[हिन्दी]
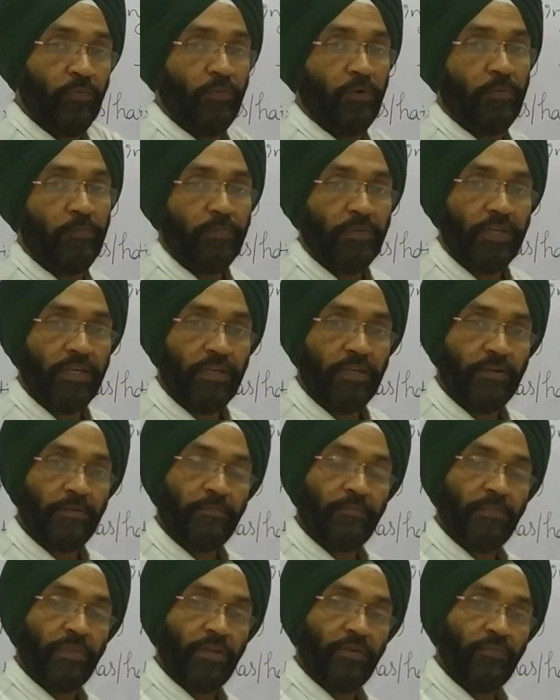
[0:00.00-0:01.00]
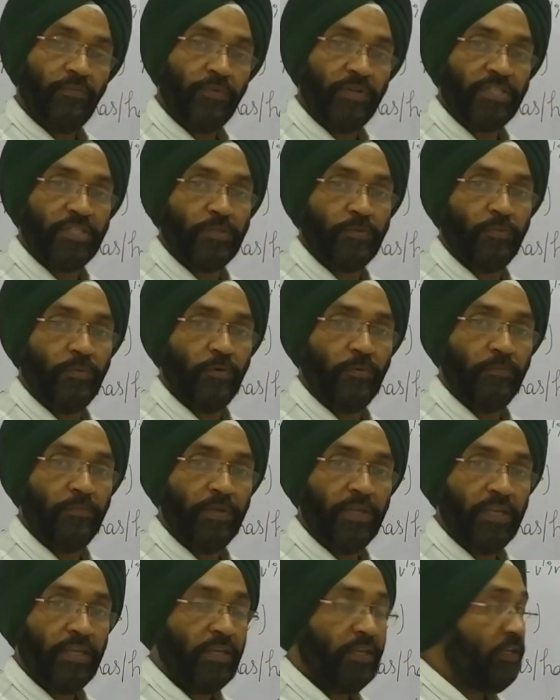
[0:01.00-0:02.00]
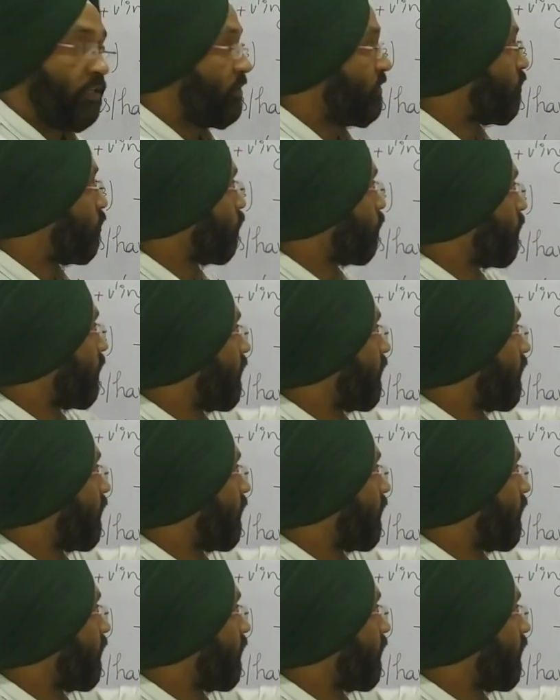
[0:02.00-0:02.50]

वर्ब की फर्स्ट फॉर्म में जो